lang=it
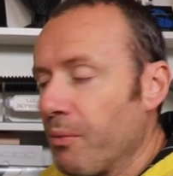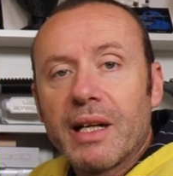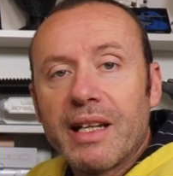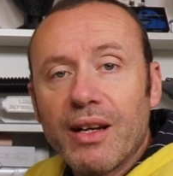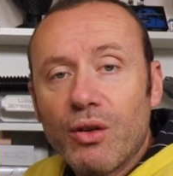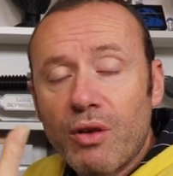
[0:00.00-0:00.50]
Per
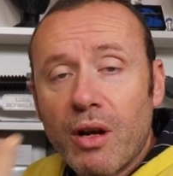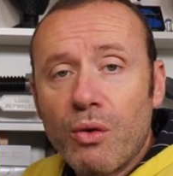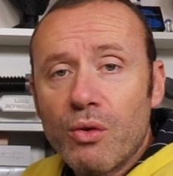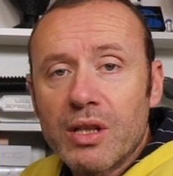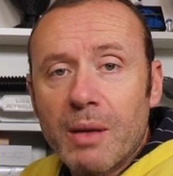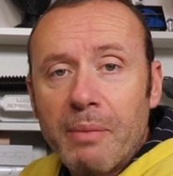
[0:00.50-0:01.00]
chi ancora
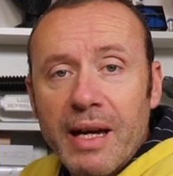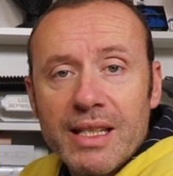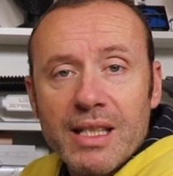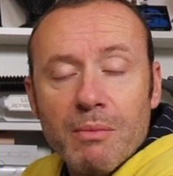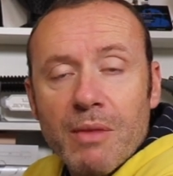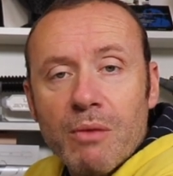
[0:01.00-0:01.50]
non lo
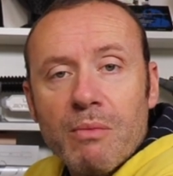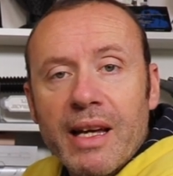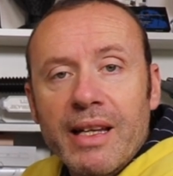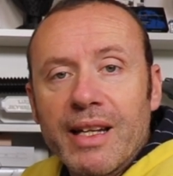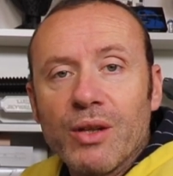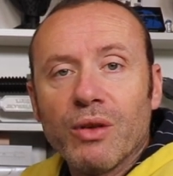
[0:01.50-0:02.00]
sapesse, ma
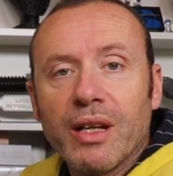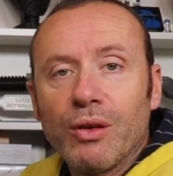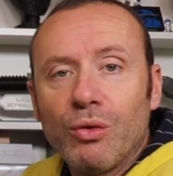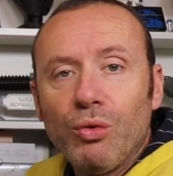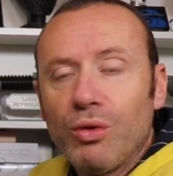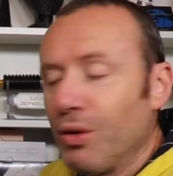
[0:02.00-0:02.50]
ormai credo
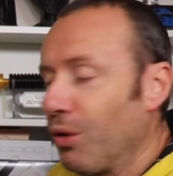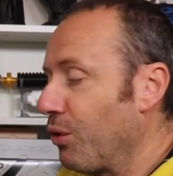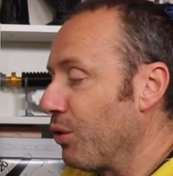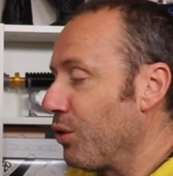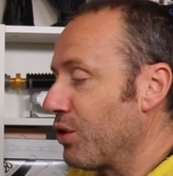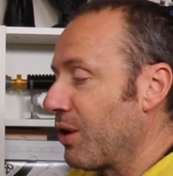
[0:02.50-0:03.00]
che tutti lo
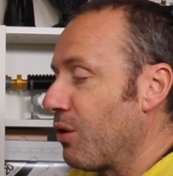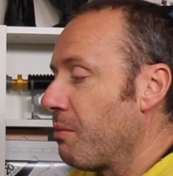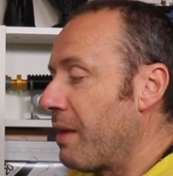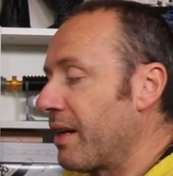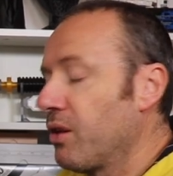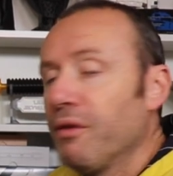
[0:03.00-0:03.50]
conoscano, il
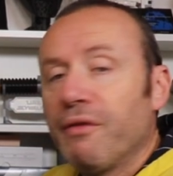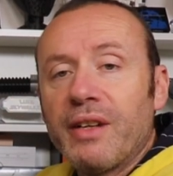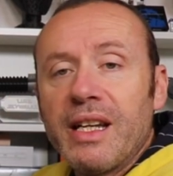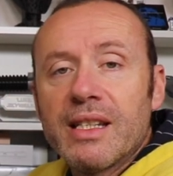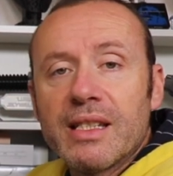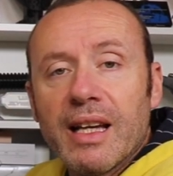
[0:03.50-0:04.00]
marchio
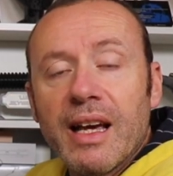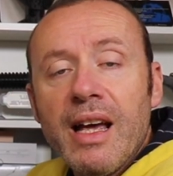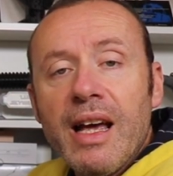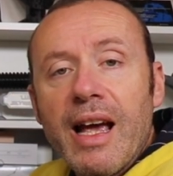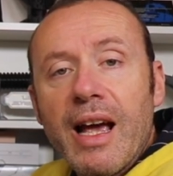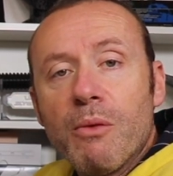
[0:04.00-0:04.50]
Fritz
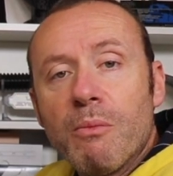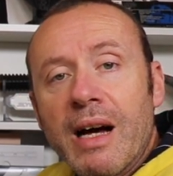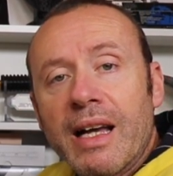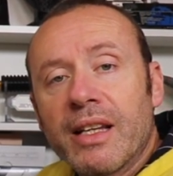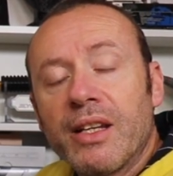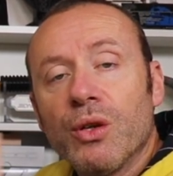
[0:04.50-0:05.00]
è un
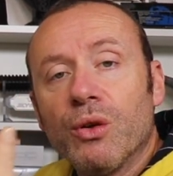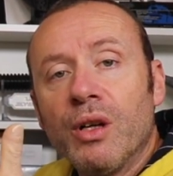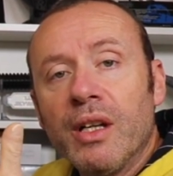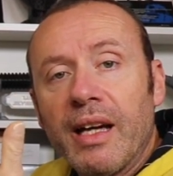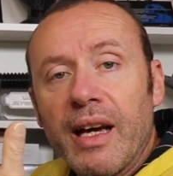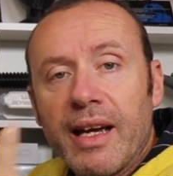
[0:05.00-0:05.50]

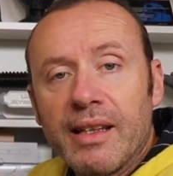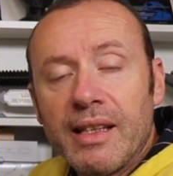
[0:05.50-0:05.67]
marchio eh,